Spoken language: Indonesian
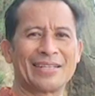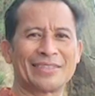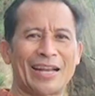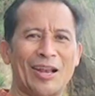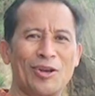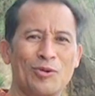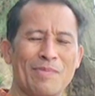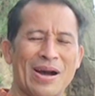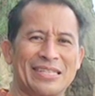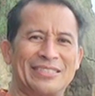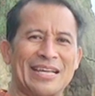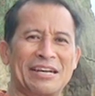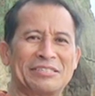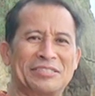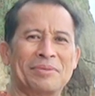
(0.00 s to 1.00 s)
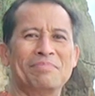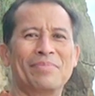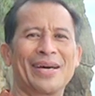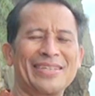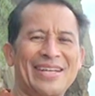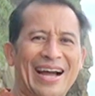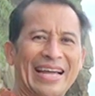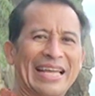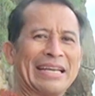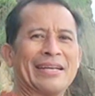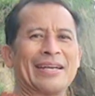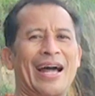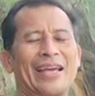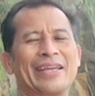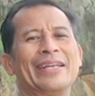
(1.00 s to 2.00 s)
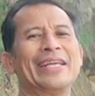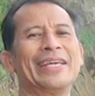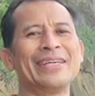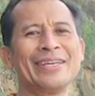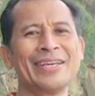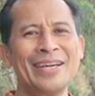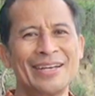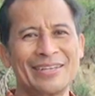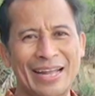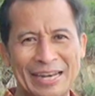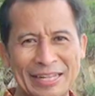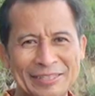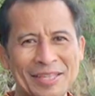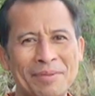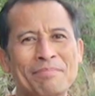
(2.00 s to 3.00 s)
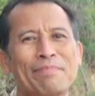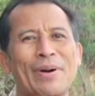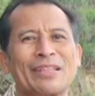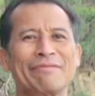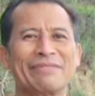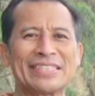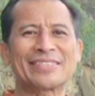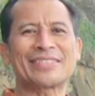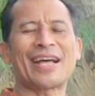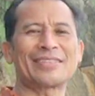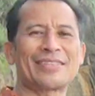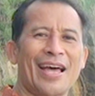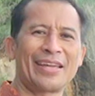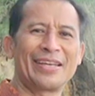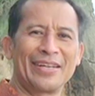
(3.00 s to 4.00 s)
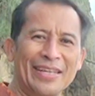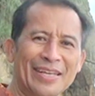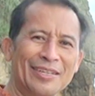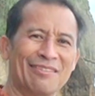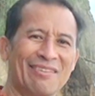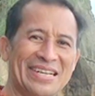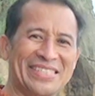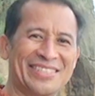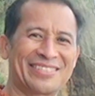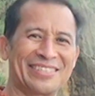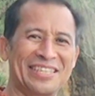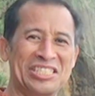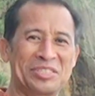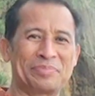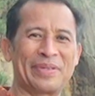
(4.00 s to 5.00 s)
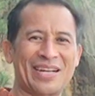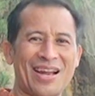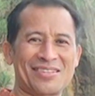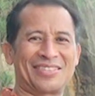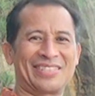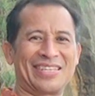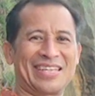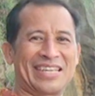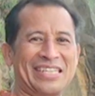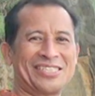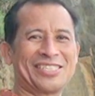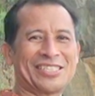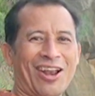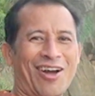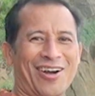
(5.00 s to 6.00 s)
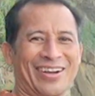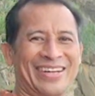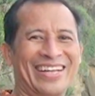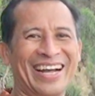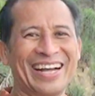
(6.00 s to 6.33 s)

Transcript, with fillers: antara Lumajang Jember yang indah ini dari tempat wisata ini, guys, inspirasi kinclong,